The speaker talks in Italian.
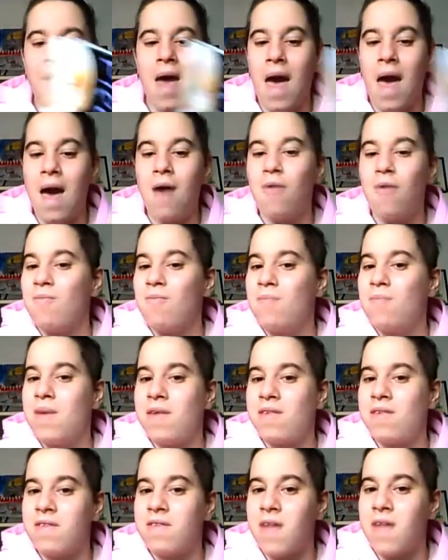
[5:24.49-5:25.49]
è un
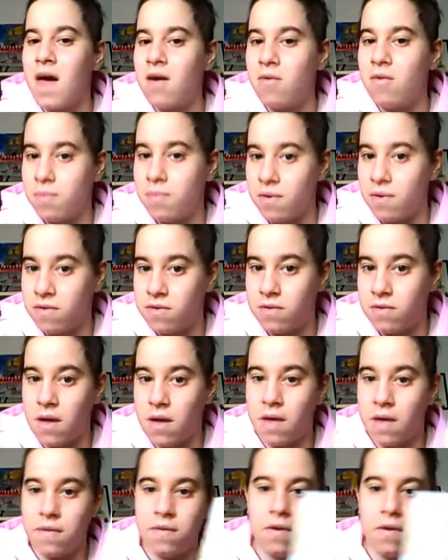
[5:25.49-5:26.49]
mistero
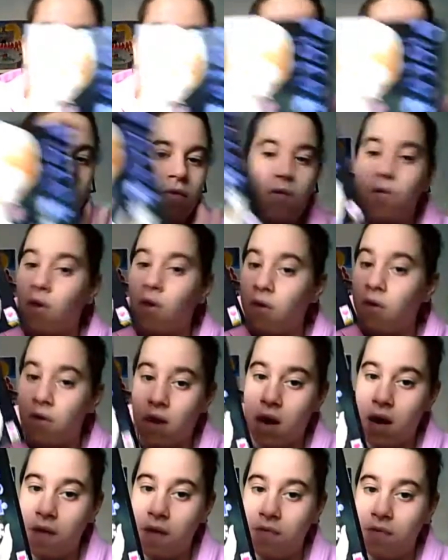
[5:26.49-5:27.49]
impressionante io non, non ho
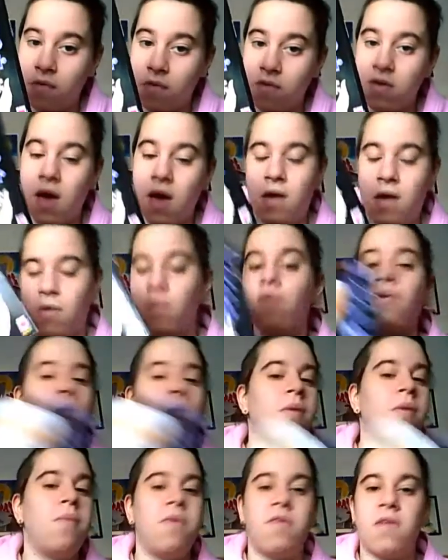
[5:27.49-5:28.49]
ancora letto il 6
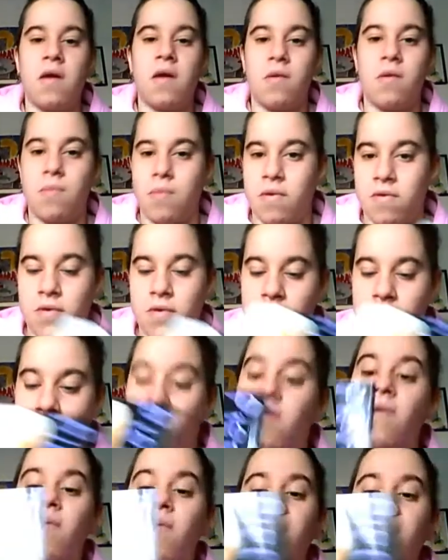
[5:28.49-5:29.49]
comunque è un mistero
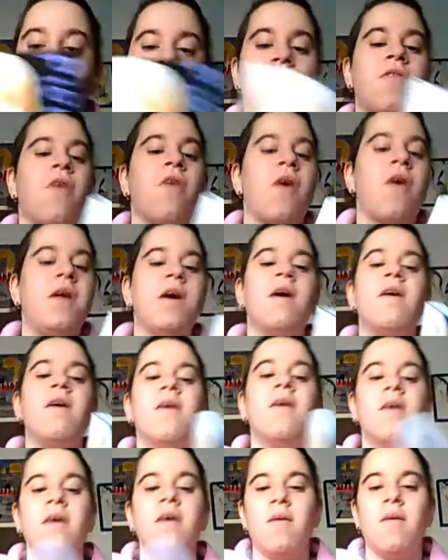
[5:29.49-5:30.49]
impressionante questa storia
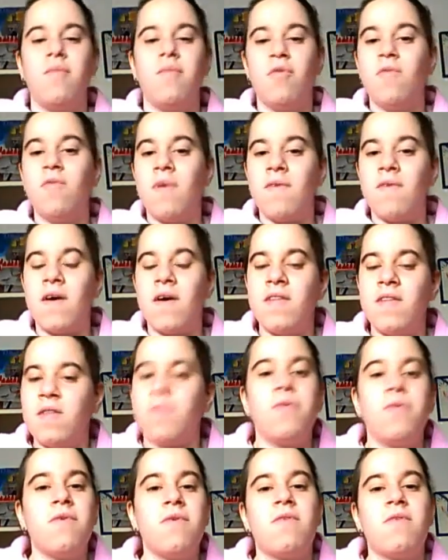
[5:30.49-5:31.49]
più va avanti
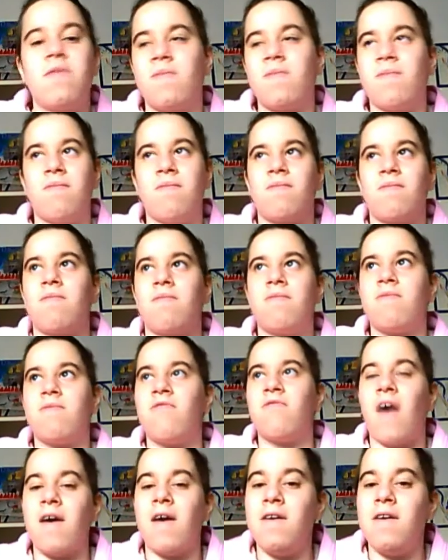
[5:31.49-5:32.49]
più
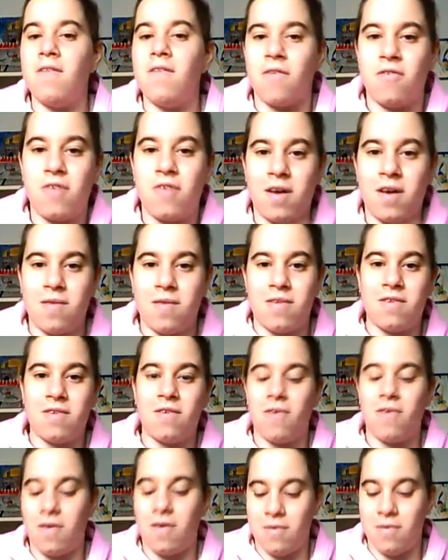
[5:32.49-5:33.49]
cioè io non ci
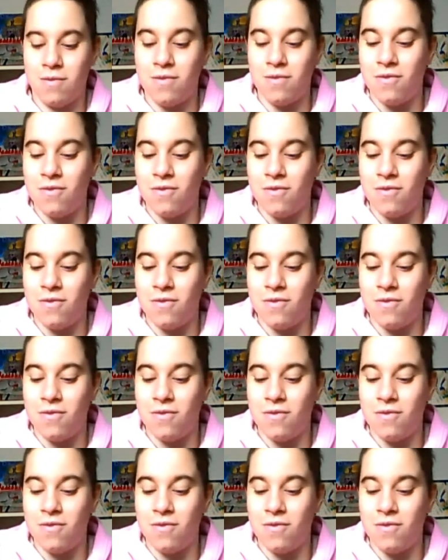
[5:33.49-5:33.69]
capisco quasi più